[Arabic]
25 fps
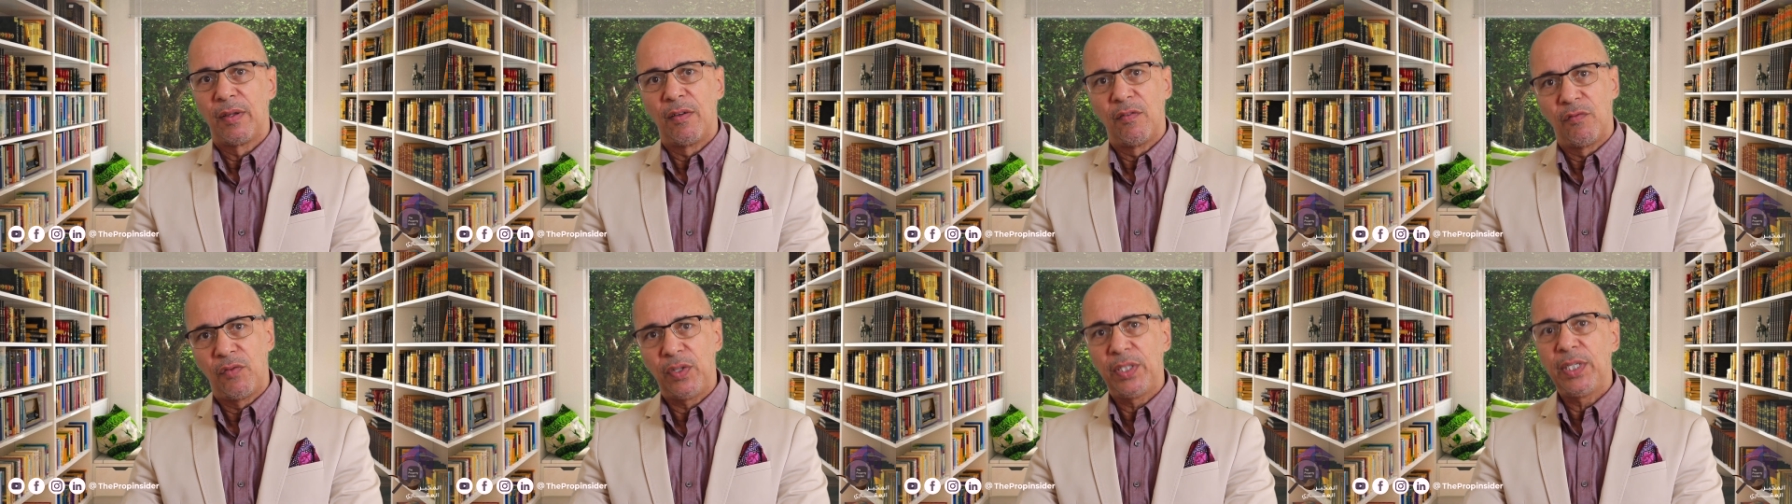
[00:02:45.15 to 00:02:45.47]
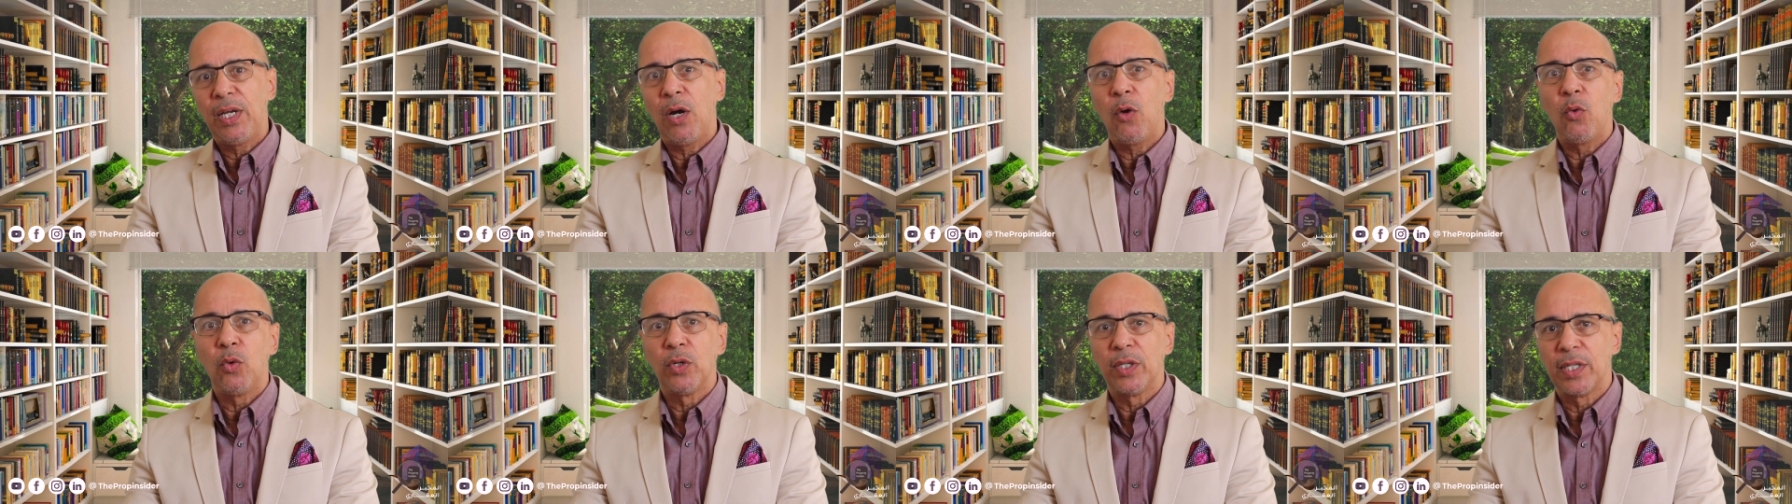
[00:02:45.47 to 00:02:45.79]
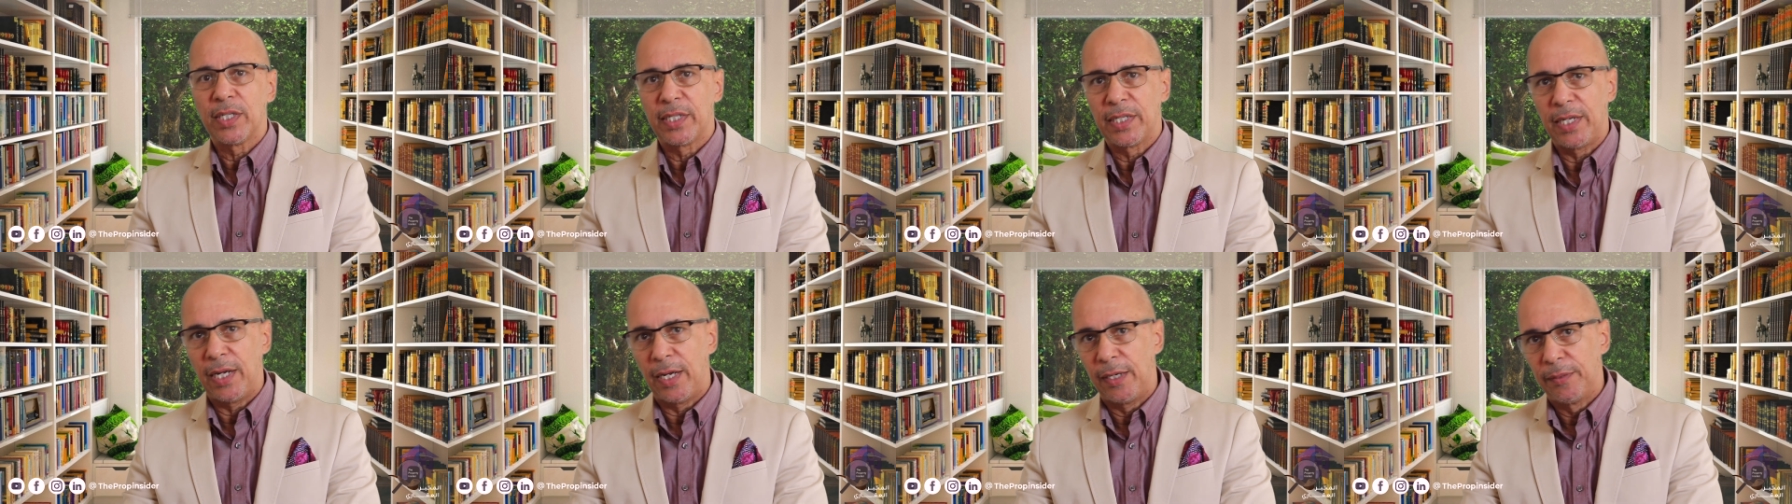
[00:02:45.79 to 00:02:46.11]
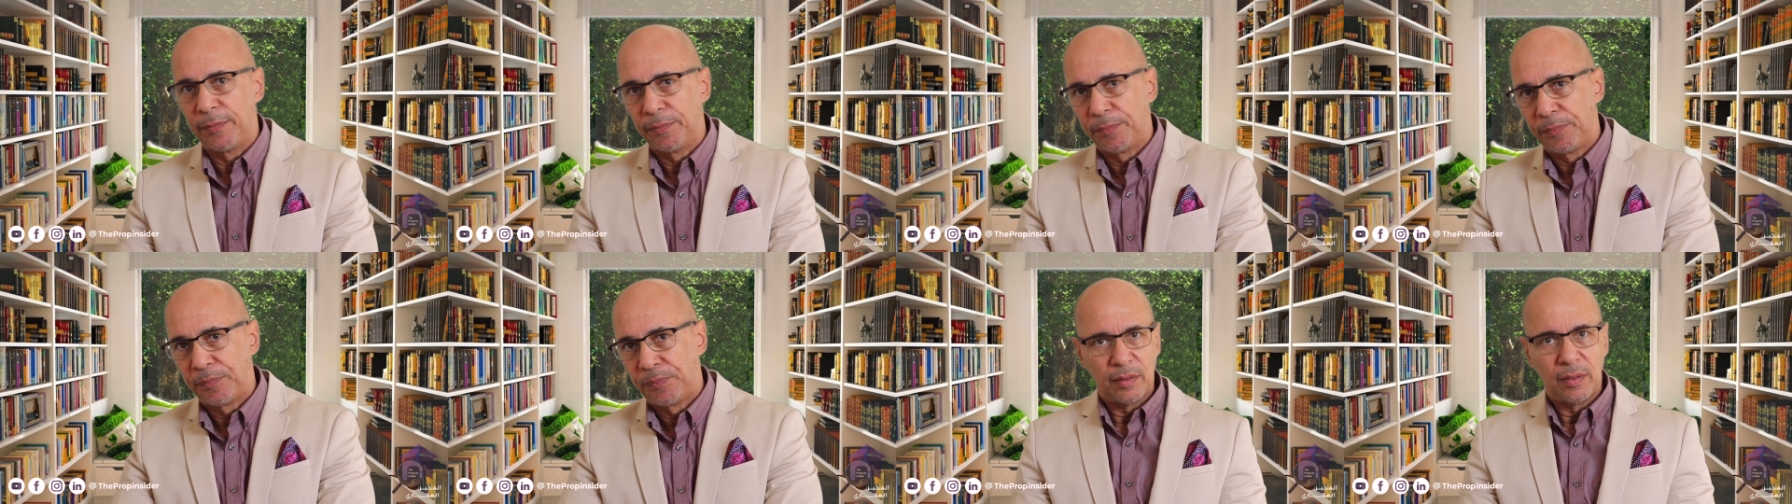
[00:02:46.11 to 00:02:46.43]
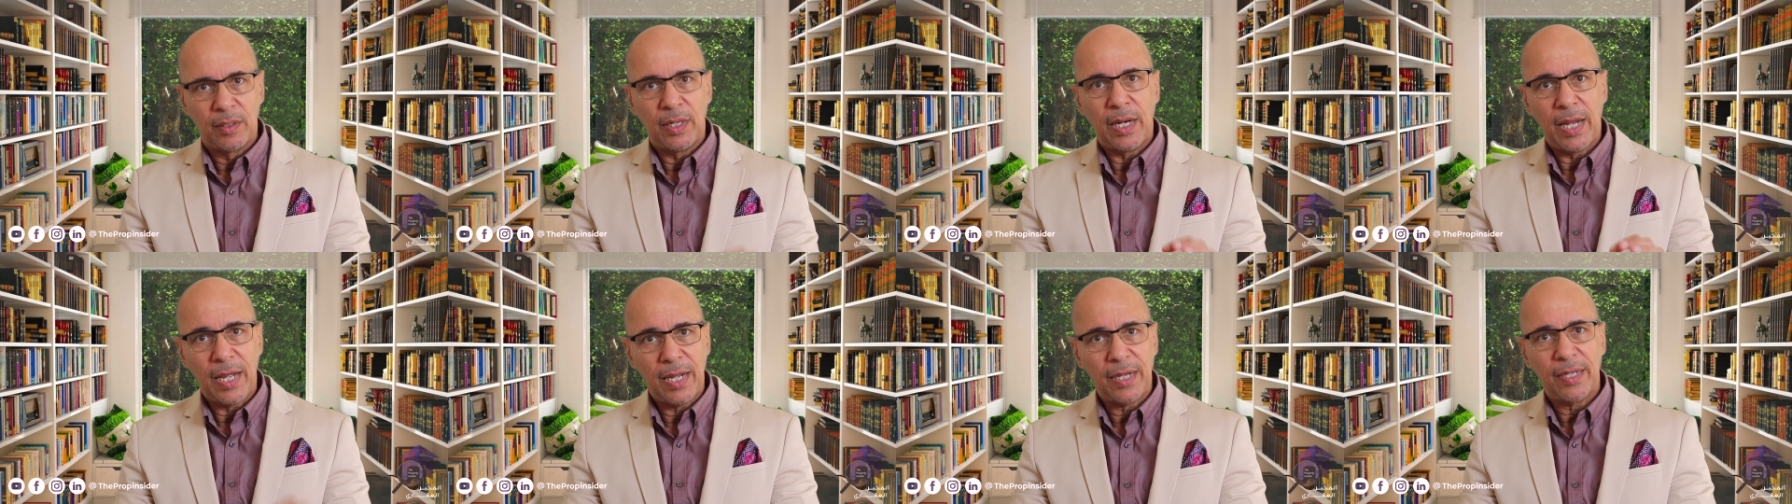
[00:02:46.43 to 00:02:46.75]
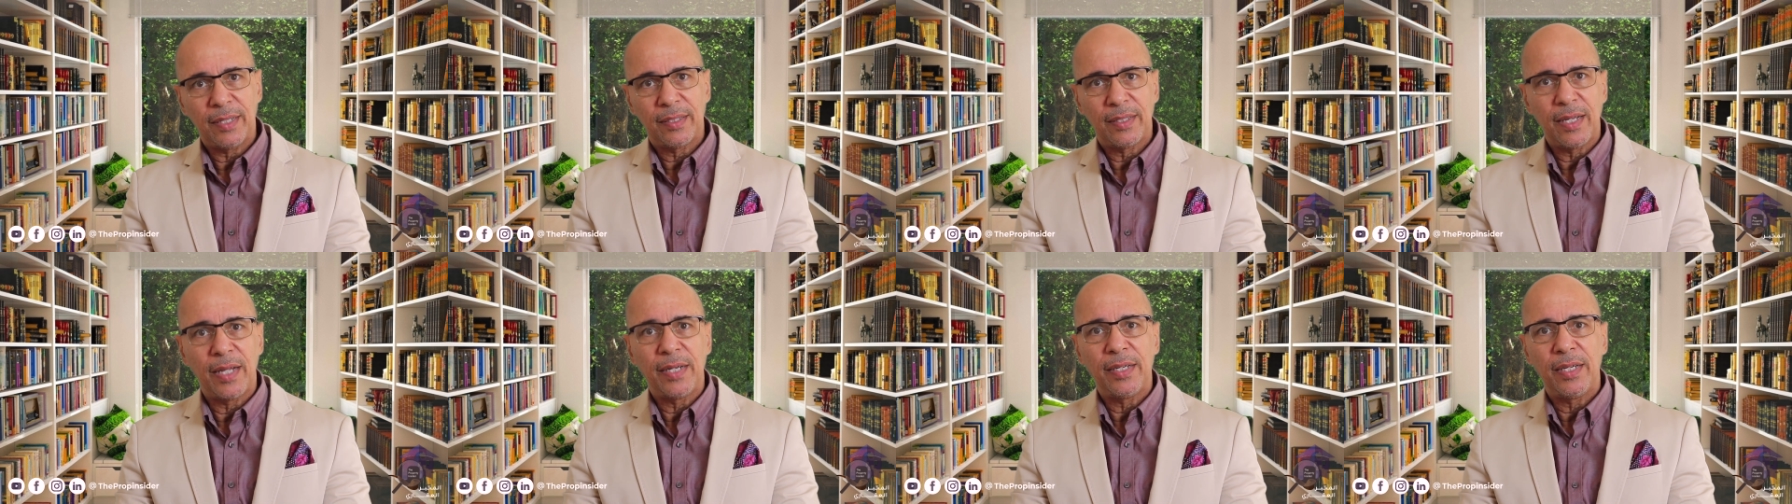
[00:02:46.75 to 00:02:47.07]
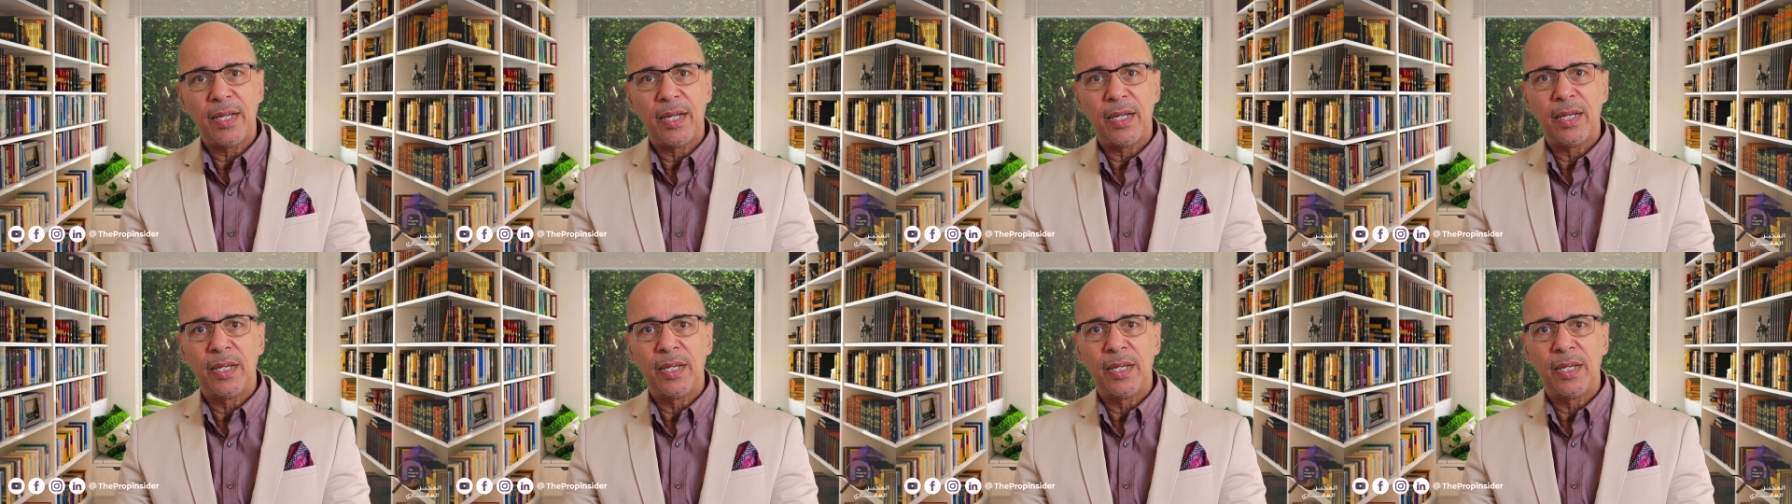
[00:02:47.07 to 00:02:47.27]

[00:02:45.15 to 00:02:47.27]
فدي اول نصيحه الحاجه الثانيه